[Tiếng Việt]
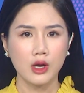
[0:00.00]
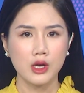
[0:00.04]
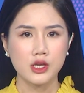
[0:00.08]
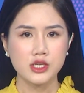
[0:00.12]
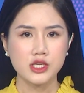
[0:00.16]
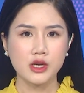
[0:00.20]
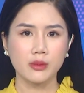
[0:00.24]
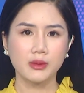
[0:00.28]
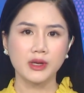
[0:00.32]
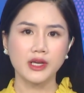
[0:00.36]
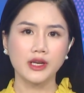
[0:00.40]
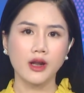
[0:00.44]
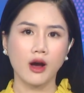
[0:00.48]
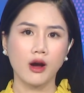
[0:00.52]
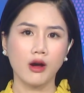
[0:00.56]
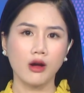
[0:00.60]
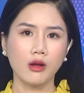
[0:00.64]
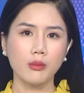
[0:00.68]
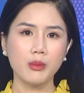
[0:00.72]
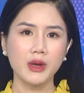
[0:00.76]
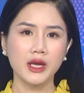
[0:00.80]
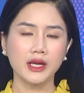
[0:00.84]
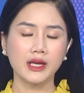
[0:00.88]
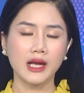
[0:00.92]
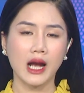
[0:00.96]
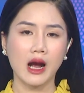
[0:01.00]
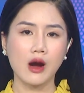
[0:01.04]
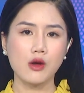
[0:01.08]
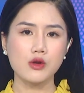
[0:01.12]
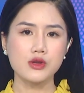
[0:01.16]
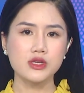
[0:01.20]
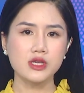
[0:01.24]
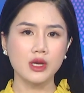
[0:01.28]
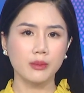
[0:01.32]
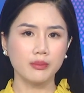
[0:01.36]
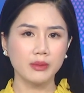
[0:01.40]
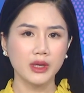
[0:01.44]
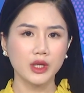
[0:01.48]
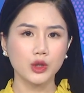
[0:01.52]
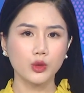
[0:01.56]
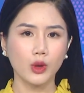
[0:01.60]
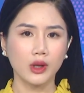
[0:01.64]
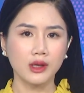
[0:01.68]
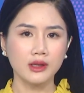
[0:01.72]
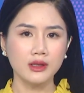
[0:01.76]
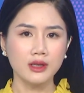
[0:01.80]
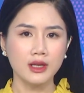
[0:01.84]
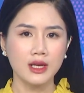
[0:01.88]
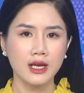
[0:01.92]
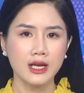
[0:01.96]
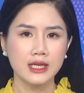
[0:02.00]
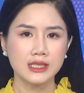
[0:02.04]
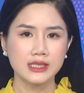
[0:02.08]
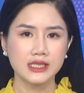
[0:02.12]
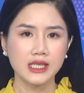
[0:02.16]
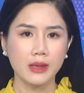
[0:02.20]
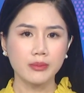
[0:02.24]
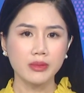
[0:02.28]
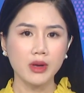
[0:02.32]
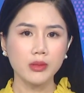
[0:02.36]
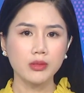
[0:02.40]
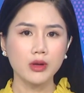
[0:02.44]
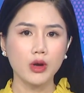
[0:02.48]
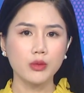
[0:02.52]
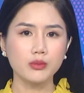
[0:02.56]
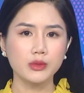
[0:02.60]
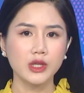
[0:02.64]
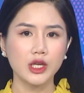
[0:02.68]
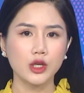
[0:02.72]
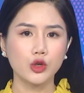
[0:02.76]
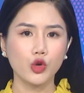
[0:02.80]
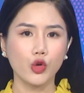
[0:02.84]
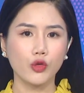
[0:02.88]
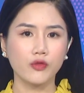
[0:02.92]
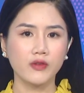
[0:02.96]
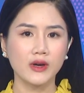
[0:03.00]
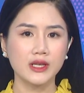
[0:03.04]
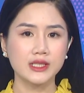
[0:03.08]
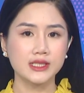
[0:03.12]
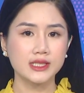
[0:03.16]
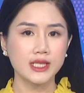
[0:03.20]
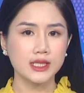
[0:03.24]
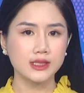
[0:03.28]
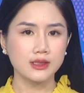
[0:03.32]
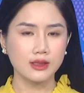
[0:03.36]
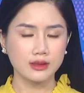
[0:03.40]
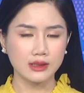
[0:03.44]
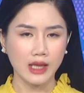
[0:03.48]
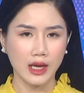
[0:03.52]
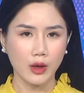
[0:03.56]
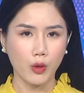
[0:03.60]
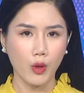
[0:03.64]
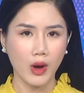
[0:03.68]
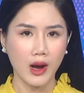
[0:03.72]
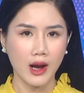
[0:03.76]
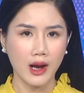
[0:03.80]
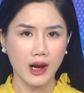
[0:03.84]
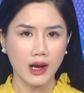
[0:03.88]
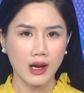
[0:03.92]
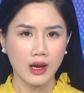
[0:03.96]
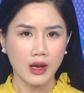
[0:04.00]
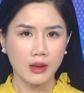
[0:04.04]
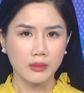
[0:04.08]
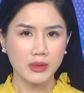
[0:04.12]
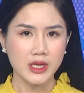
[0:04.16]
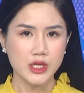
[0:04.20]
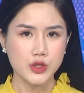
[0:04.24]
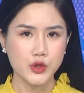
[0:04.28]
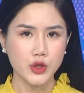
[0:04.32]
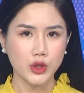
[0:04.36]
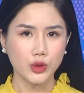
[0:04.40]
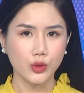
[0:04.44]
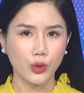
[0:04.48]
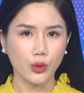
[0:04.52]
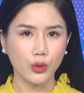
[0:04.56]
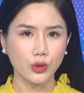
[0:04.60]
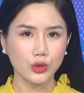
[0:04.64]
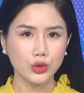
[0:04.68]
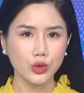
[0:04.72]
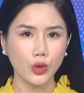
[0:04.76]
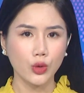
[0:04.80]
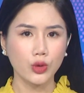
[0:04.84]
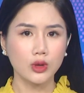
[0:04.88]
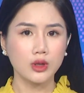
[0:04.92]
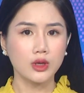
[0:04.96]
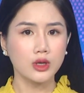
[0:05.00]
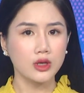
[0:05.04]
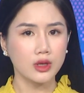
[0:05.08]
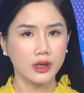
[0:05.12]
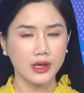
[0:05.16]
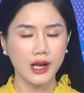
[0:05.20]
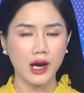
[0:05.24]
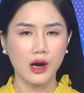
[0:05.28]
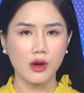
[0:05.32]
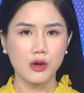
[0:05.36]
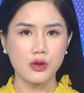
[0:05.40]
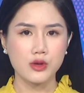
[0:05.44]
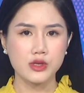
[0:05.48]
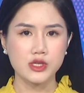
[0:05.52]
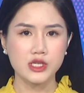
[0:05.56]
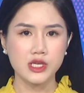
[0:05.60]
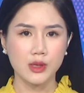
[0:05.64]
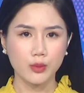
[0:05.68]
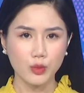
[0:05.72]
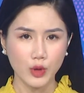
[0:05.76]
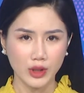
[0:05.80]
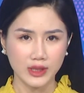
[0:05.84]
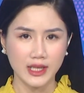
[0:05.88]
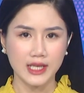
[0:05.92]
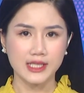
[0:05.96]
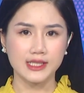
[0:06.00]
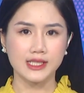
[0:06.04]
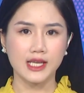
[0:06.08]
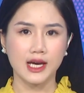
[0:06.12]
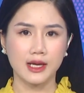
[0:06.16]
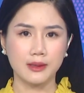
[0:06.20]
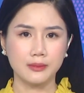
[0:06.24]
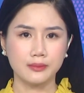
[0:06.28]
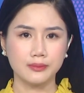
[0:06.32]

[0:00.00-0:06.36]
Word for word: Trong khi đó, bị cáo Trần Minh Tuấn, giám đốc công ty cổ phần xây dựng Thái Hòa, bị truy tố tội lừa đảo chiếm đoạt tài sản.